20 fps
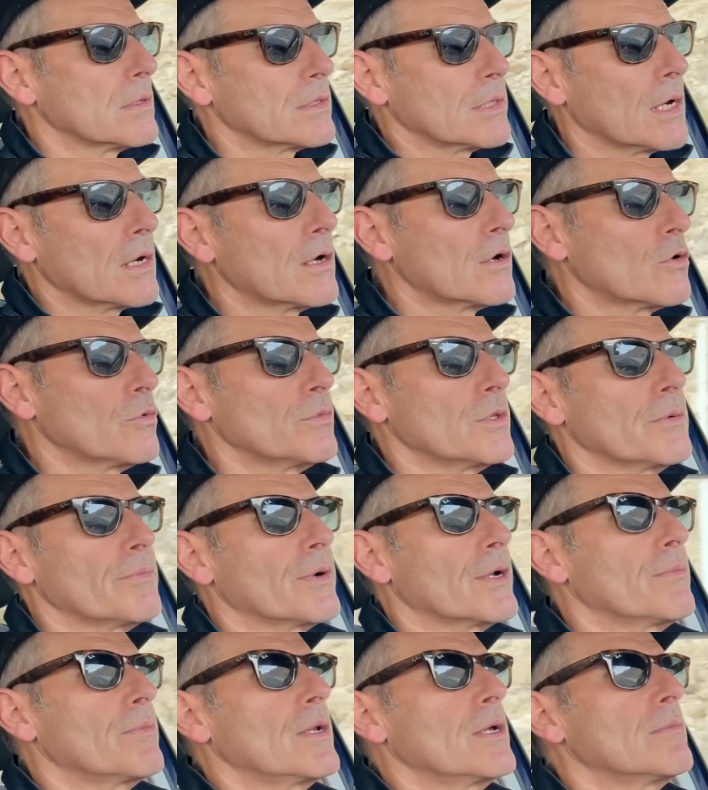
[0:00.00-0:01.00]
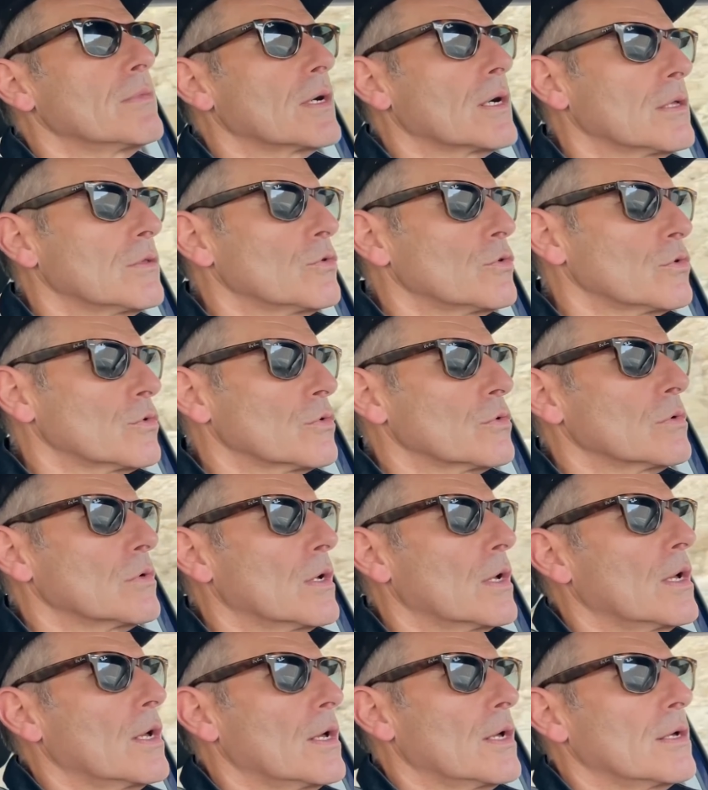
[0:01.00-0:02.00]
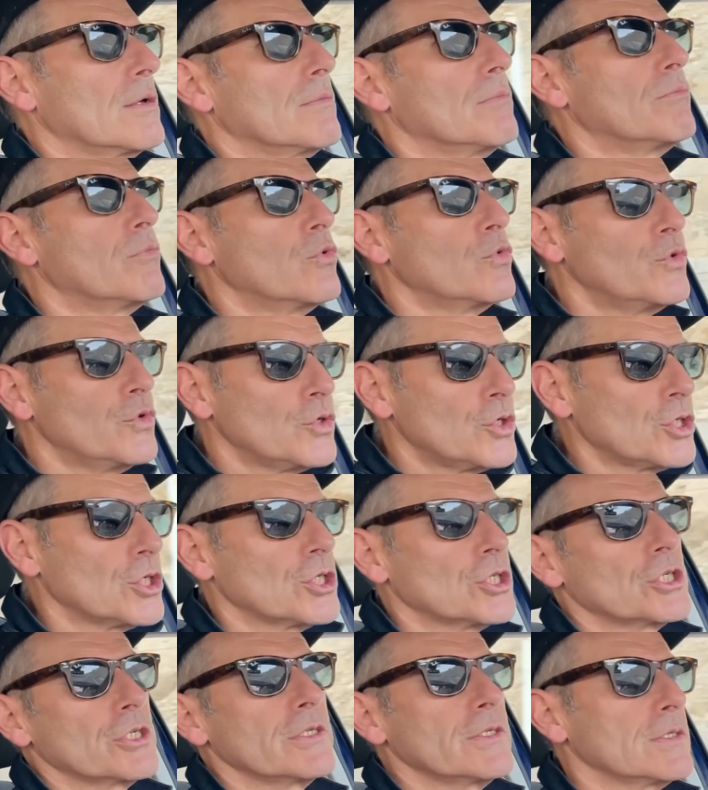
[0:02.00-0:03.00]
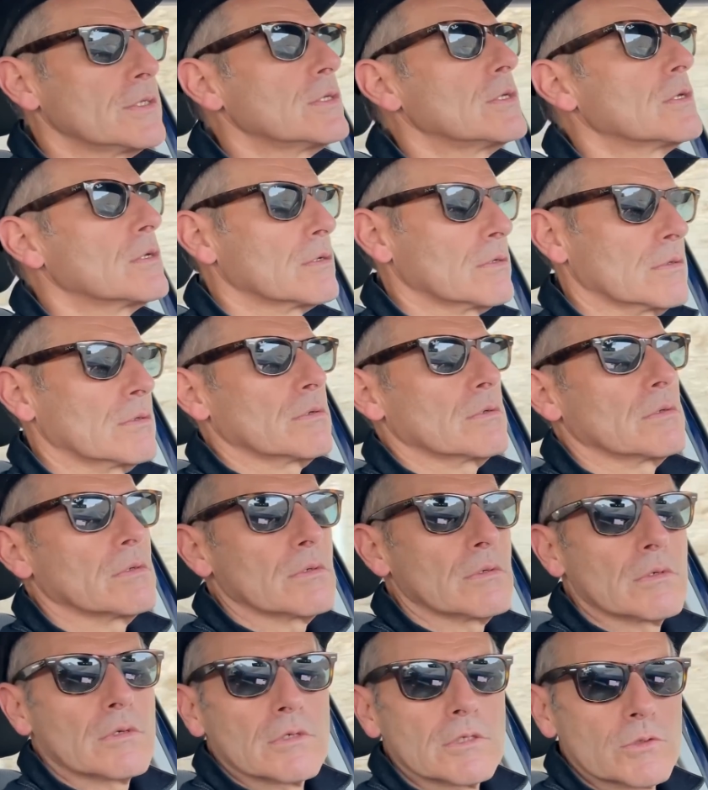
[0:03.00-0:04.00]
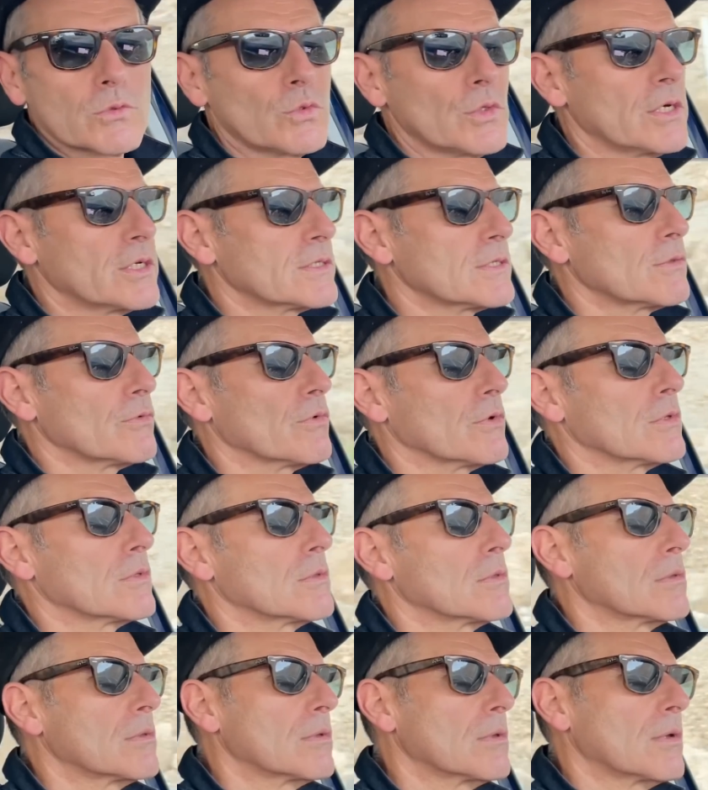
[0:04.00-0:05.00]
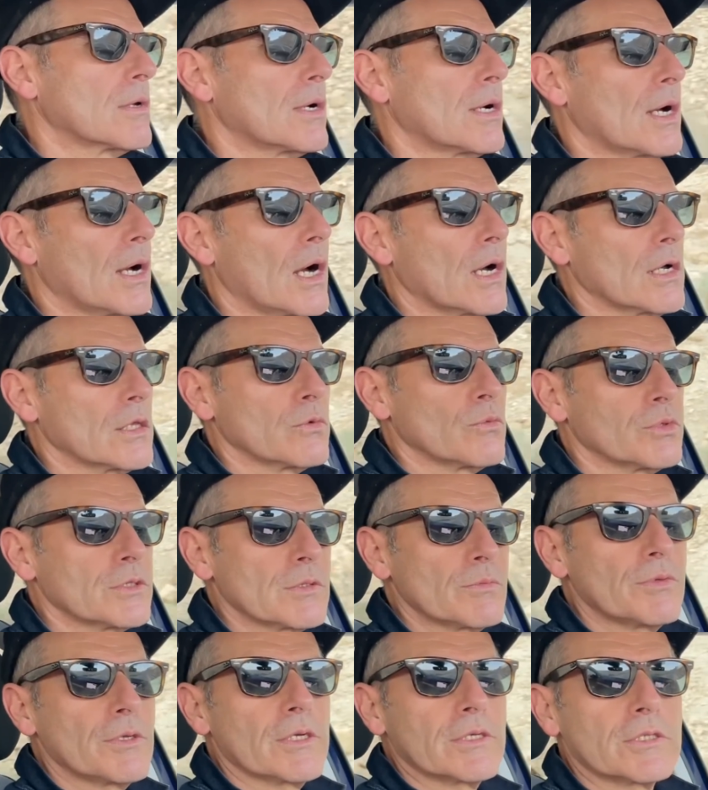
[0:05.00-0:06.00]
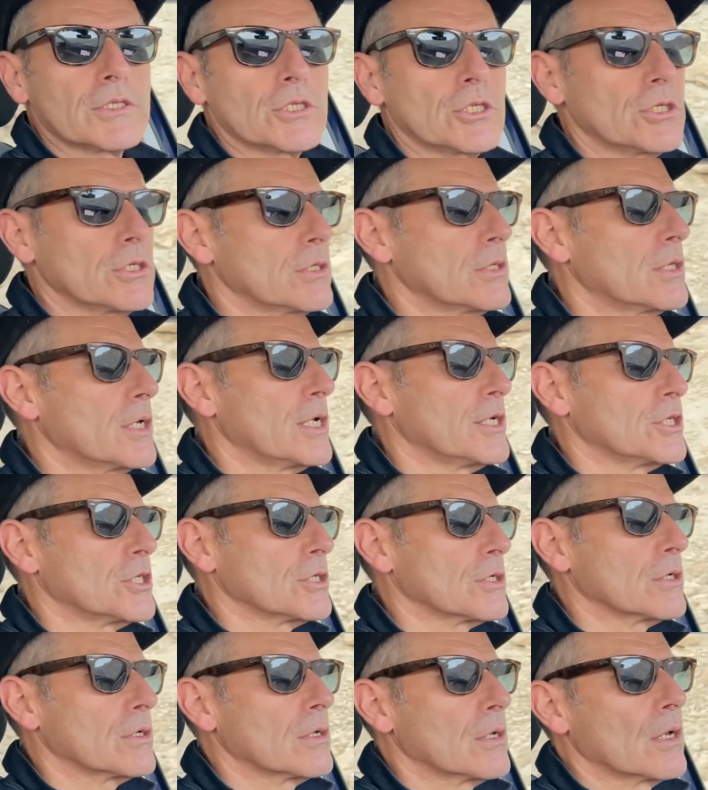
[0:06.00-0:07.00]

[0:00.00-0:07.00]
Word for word: огромная проблема, которую в будущей жизни э, государства. Как оно собирается жить дальше?